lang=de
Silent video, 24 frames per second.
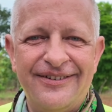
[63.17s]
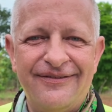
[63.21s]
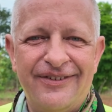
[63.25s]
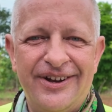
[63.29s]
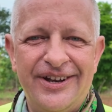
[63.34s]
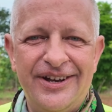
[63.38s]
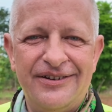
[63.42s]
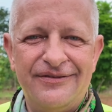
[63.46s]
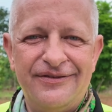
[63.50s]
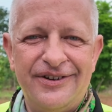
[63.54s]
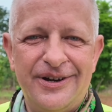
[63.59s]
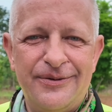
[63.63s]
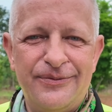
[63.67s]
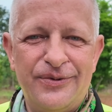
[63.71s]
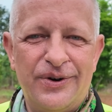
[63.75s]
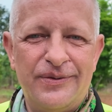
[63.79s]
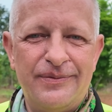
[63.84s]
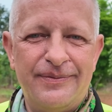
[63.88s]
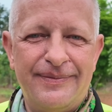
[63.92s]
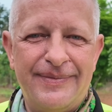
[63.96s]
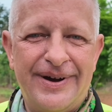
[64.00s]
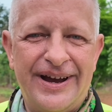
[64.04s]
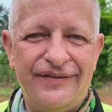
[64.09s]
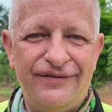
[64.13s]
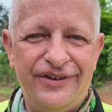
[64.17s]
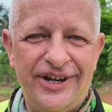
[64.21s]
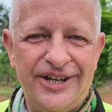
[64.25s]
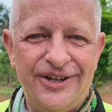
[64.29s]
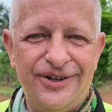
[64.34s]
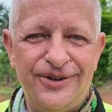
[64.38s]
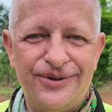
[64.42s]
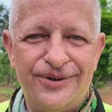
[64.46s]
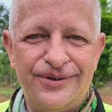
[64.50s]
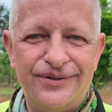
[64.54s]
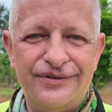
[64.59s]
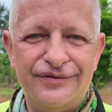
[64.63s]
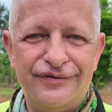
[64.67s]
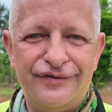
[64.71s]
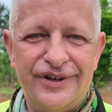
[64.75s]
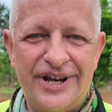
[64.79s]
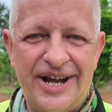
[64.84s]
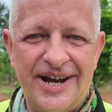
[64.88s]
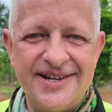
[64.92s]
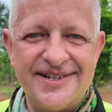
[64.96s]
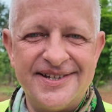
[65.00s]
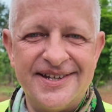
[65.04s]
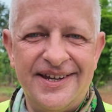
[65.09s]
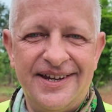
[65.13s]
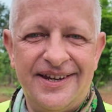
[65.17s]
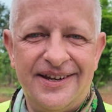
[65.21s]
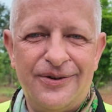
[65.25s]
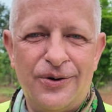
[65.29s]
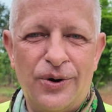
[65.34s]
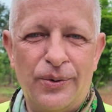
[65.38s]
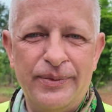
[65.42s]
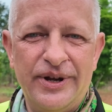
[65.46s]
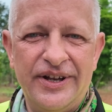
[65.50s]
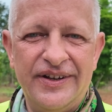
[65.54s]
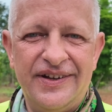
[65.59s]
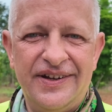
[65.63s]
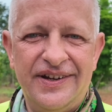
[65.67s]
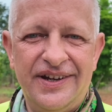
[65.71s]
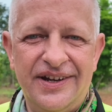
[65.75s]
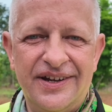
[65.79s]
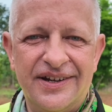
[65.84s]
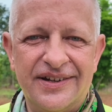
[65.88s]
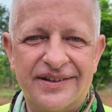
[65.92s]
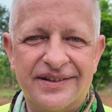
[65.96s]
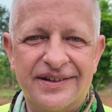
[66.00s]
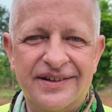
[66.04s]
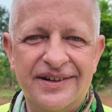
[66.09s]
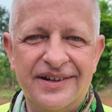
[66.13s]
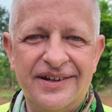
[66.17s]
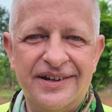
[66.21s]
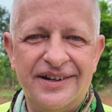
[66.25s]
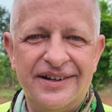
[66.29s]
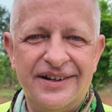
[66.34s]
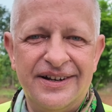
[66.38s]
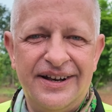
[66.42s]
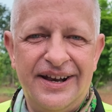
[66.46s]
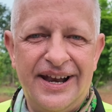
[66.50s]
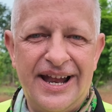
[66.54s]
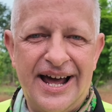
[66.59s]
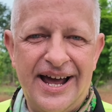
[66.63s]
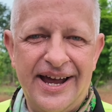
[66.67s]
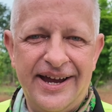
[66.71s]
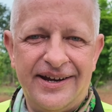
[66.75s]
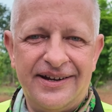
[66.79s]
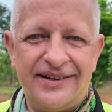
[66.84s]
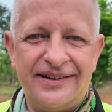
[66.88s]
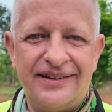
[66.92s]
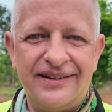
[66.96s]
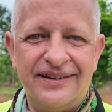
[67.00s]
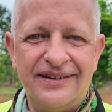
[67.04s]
wenn ihr wie immer mein Video fleißig kommentiert, liked.